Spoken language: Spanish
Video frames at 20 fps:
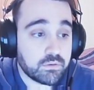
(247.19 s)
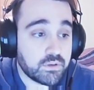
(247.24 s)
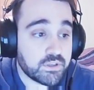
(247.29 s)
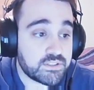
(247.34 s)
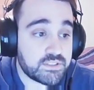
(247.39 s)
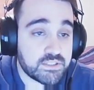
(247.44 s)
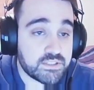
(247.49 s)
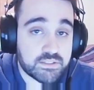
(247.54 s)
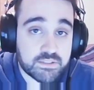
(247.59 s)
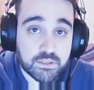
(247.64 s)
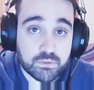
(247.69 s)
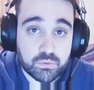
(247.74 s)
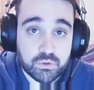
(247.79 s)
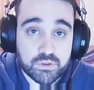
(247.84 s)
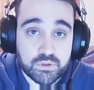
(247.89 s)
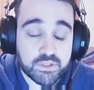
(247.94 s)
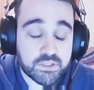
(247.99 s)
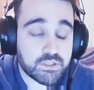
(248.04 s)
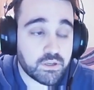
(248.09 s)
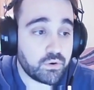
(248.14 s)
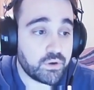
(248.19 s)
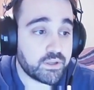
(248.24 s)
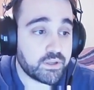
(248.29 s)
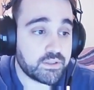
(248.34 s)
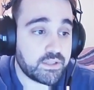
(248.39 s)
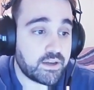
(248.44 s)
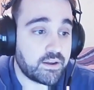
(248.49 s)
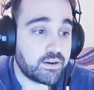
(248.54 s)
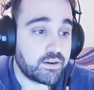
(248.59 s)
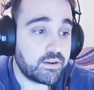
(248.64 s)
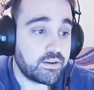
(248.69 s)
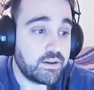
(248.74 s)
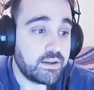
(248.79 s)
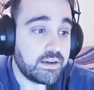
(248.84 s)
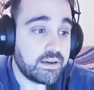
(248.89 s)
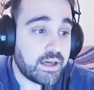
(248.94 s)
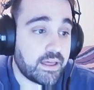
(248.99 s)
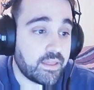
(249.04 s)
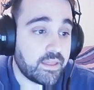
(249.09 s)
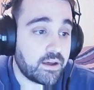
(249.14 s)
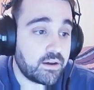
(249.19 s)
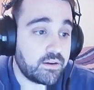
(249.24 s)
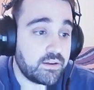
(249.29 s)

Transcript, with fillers: existe, tú no tienes que conectar nada.